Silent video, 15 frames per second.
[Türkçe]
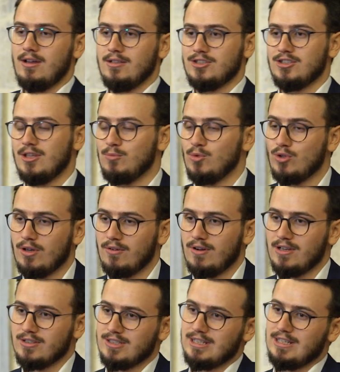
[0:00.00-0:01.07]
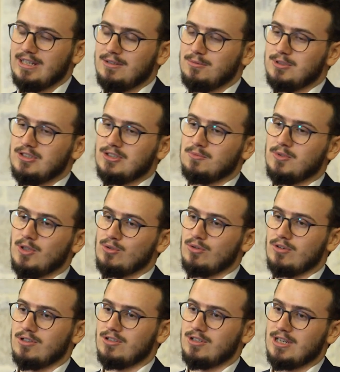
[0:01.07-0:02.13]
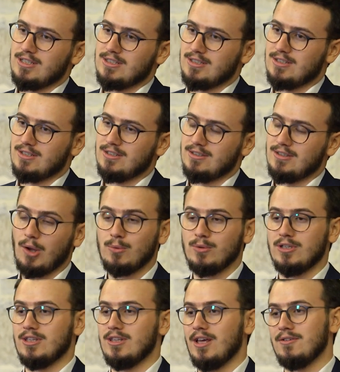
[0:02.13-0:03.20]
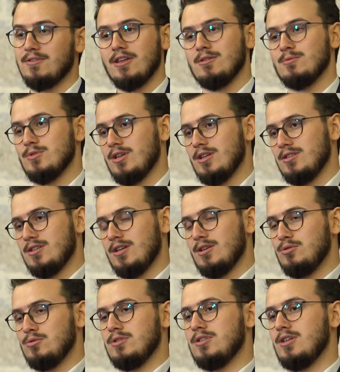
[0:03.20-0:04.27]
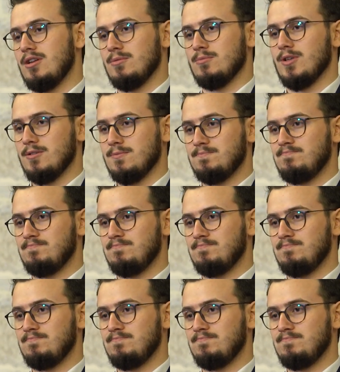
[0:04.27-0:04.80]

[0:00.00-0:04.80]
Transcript: İşte mütevaziliği biz kimden öğreneceğiz? Tabii ki de Efendimiz Aleyhisselatü Vesselam'dan.